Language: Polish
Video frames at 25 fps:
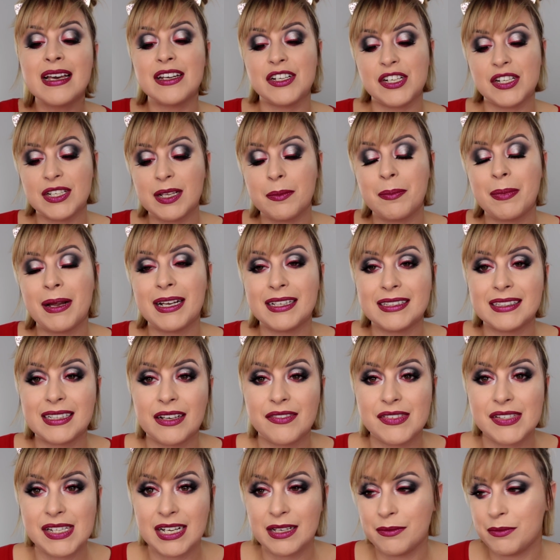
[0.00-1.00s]
że ta
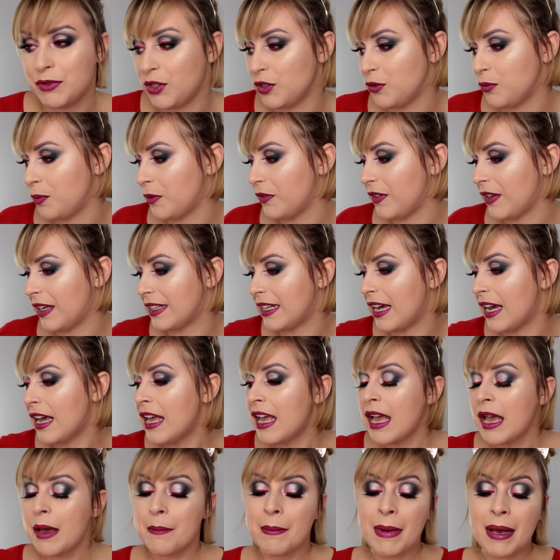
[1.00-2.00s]
paletka wcale mi nie odpowiada.
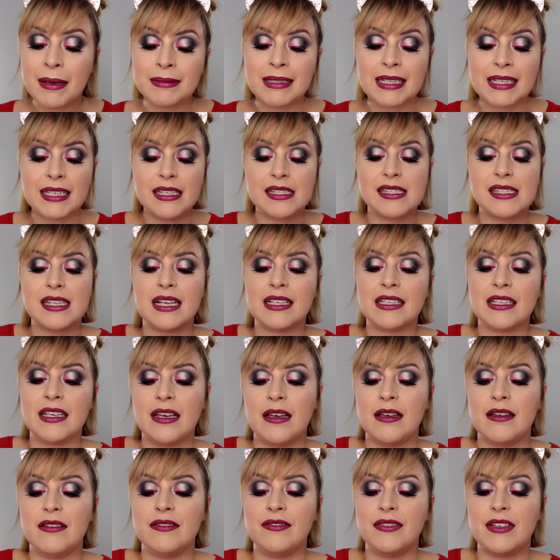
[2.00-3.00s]
Mam takie
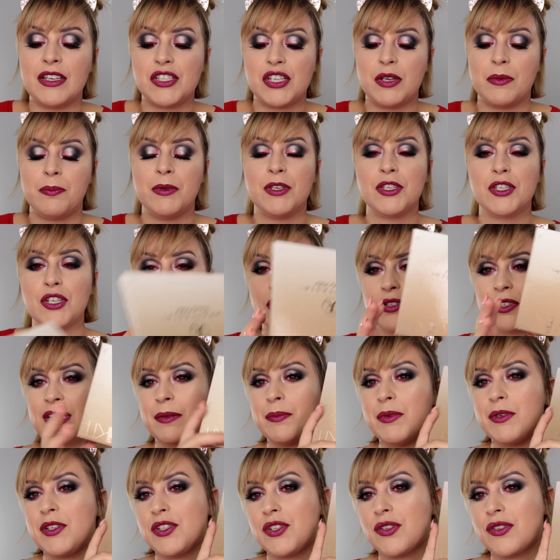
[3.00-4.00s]
zdanie, wiecie, 50 na
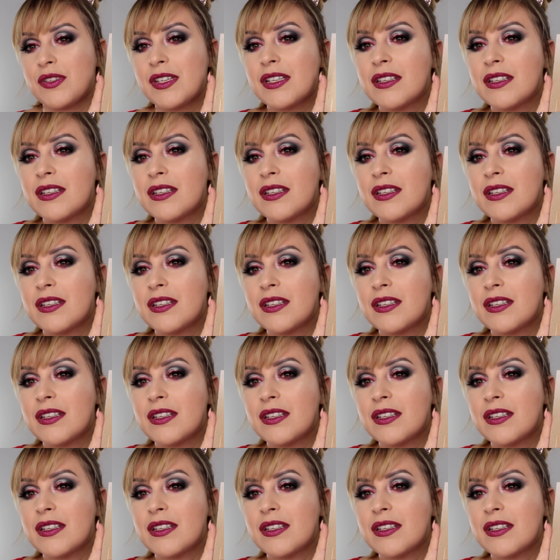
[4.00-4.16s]
50.